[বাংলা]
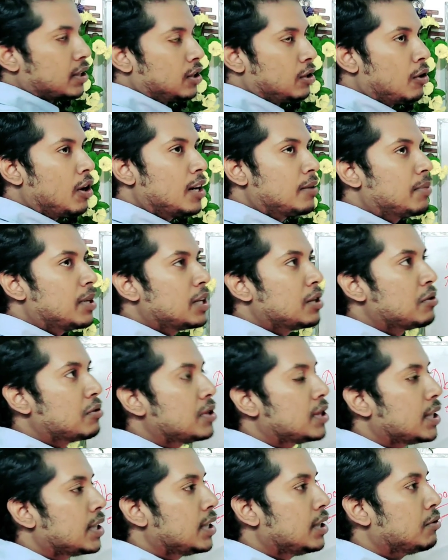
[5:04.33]
লয়ার মানে
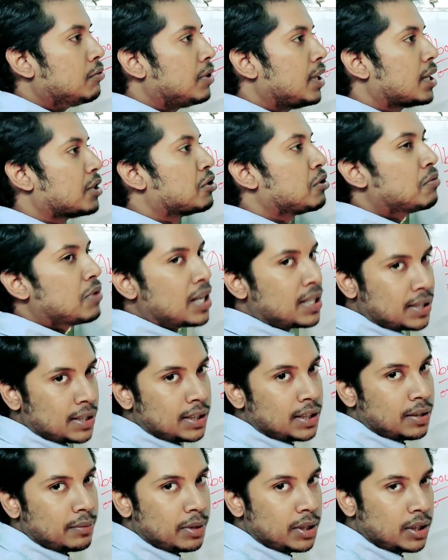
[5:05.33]
হচ্ছে কি উনি একজন
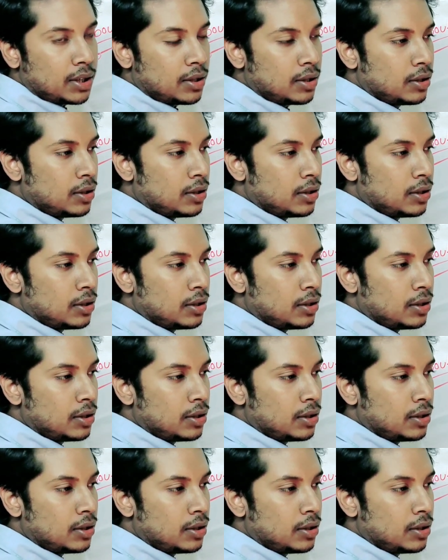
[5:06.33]
রাজনীতিবিদ